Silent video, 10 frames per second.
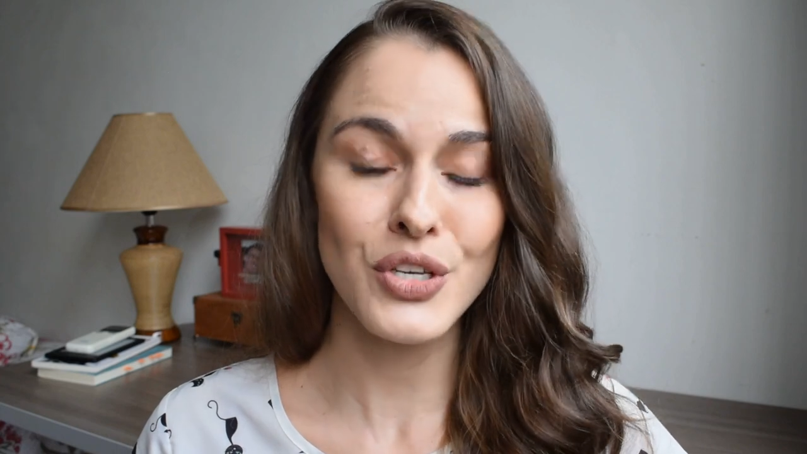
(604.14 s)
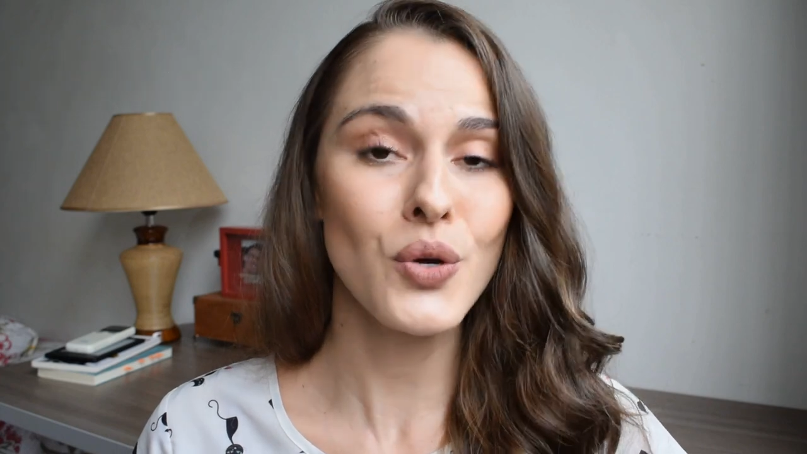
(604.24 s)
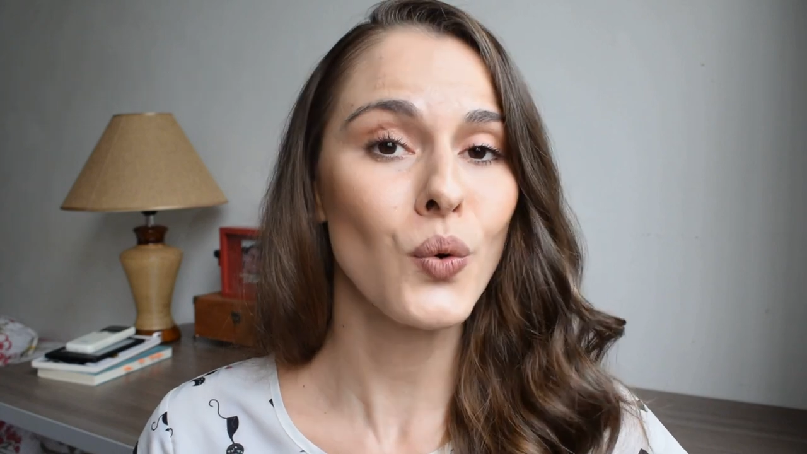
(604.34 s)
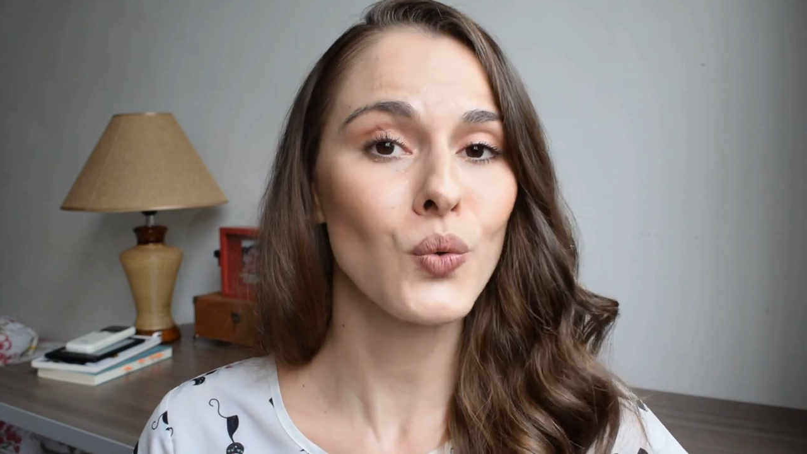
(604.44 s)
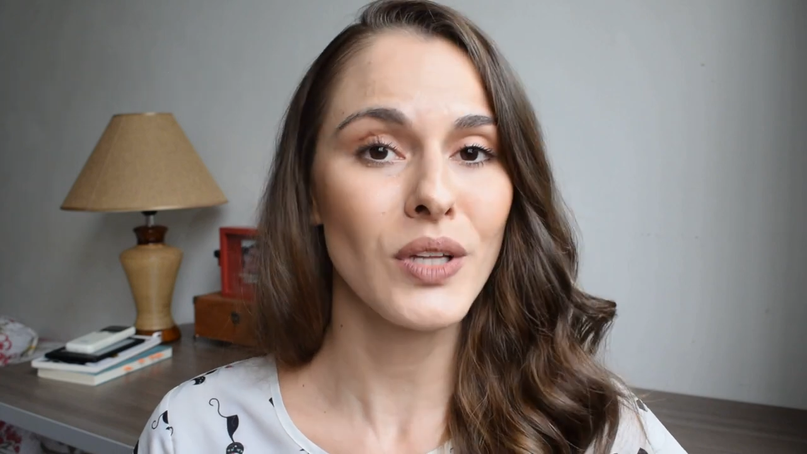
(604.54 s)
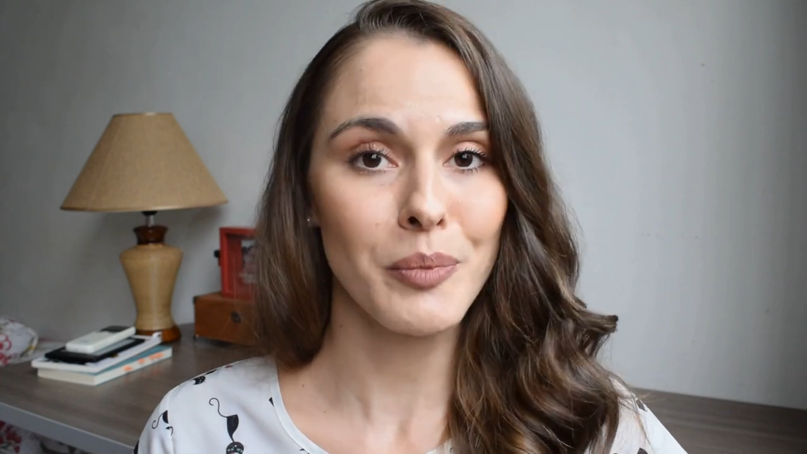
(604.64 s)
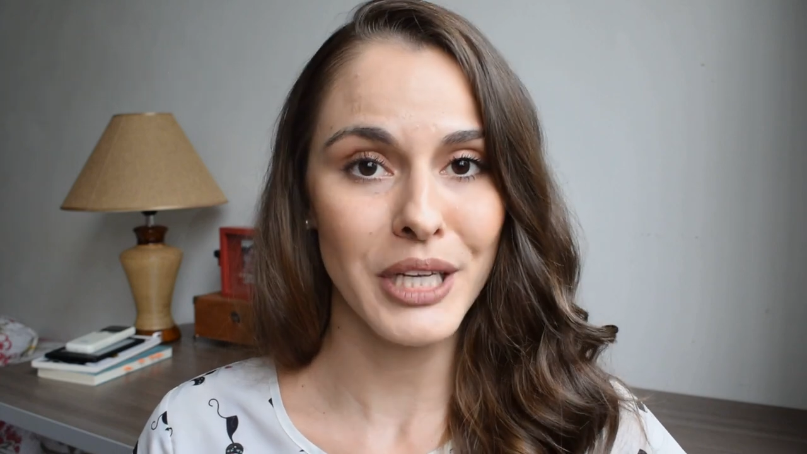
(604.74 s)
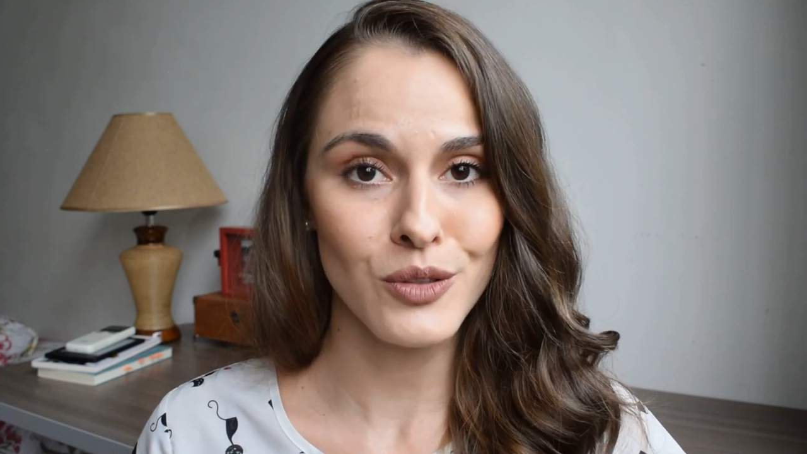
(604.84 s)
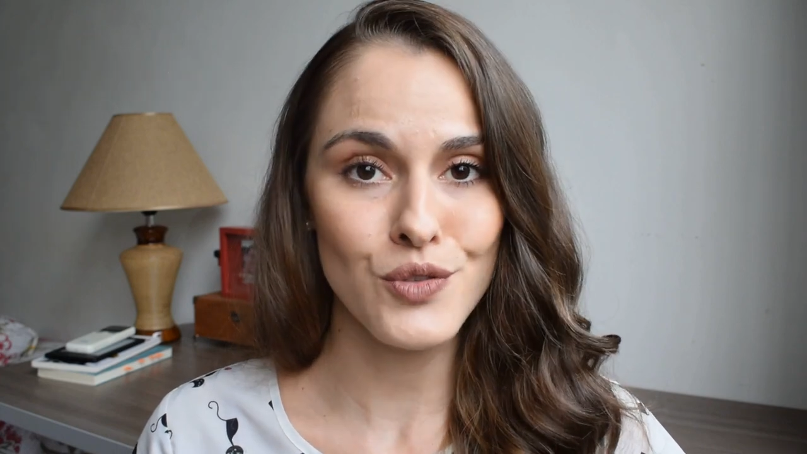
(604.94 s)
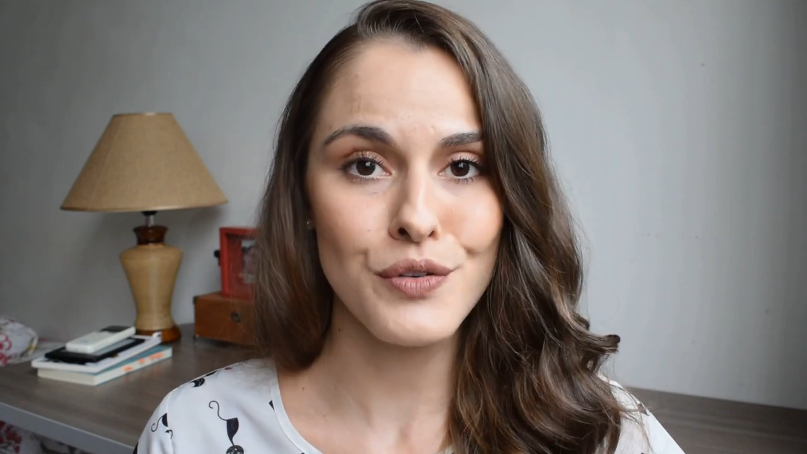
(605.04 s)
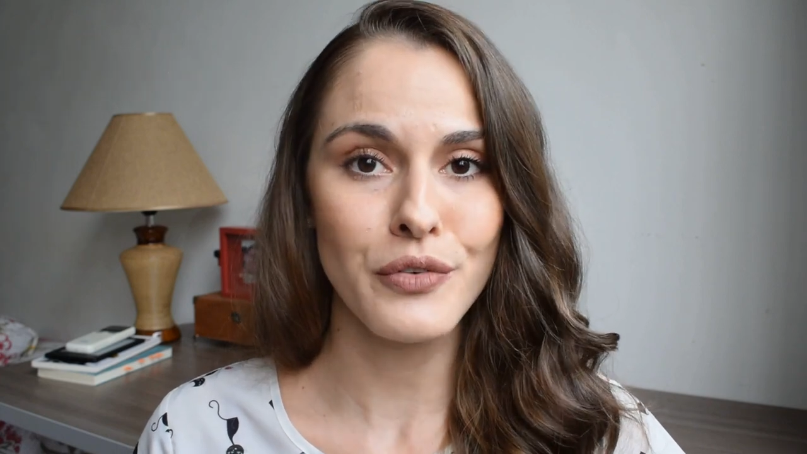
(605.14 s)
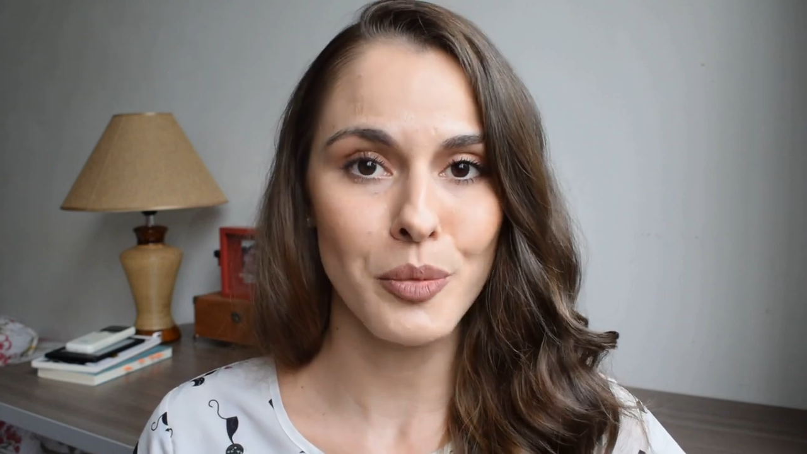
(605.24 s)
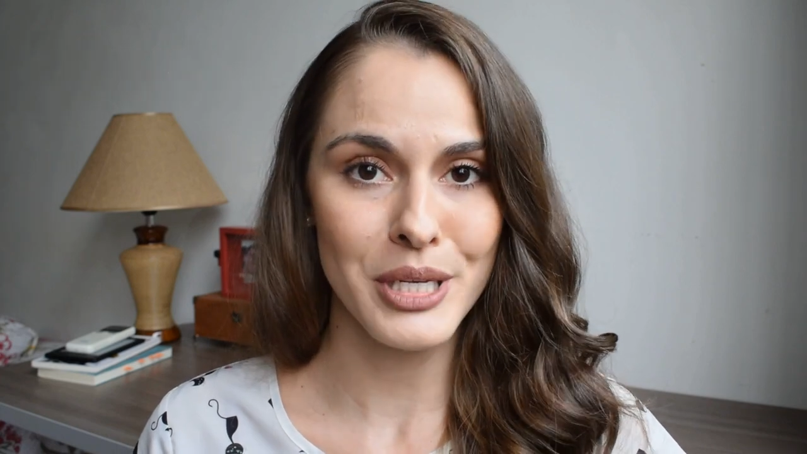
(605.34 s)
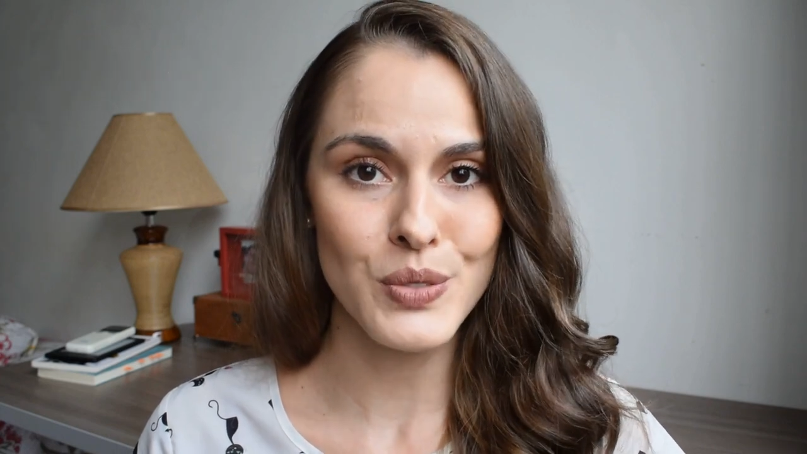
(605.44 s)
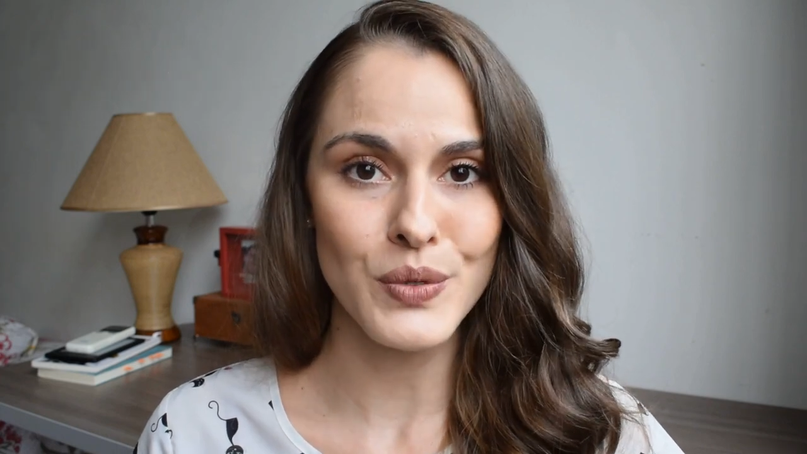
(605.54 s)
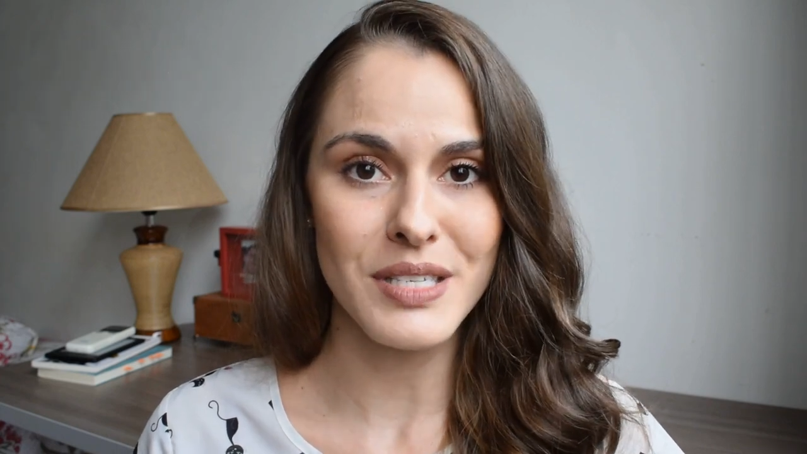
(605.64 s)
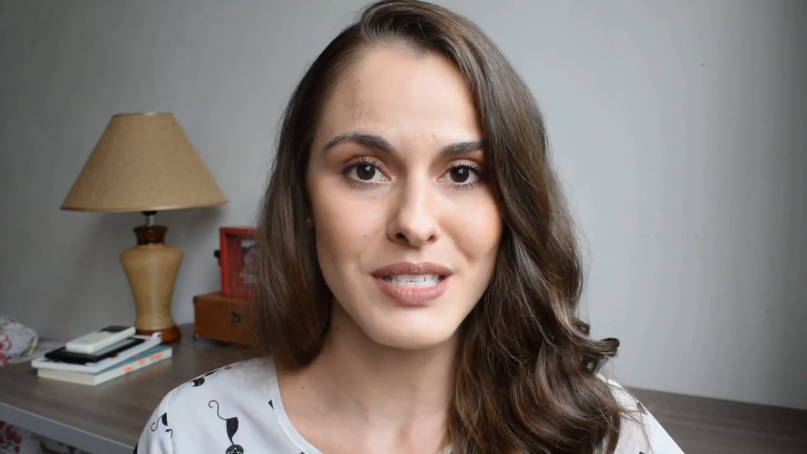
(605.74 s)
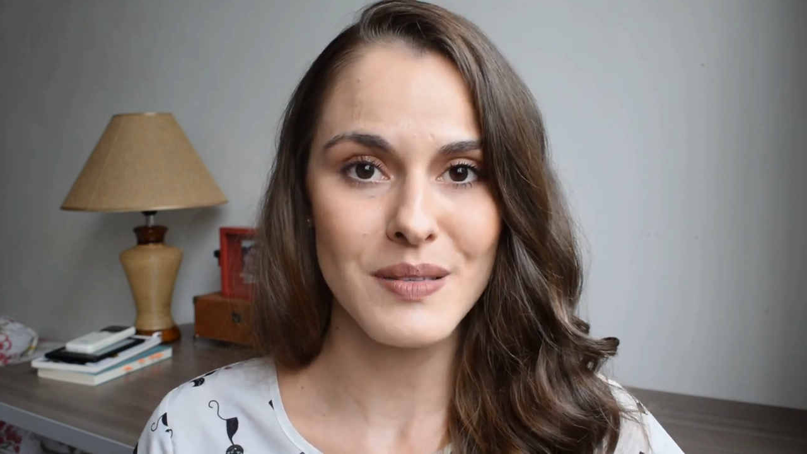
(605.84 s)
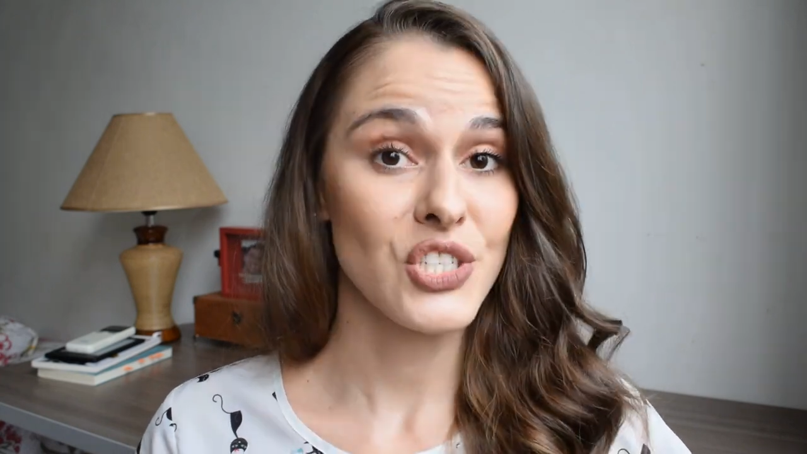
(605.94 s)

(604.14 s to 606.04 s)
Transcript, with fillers: e ocultamento de informações.